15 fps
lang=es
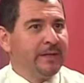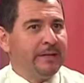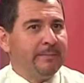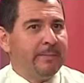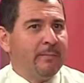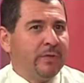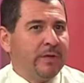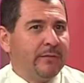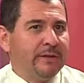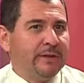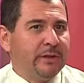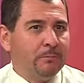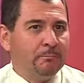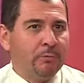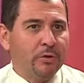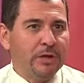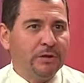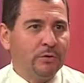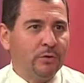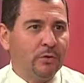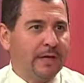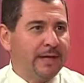y vamos a defender un
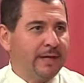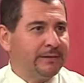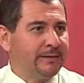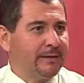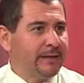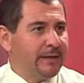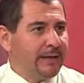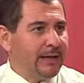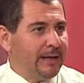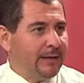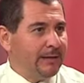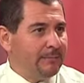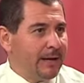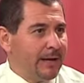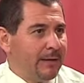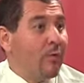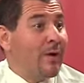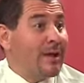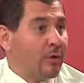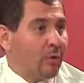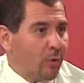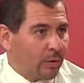poquito lo que es el,
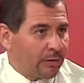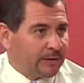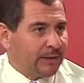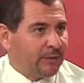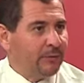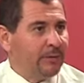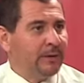buen corte, ¿no?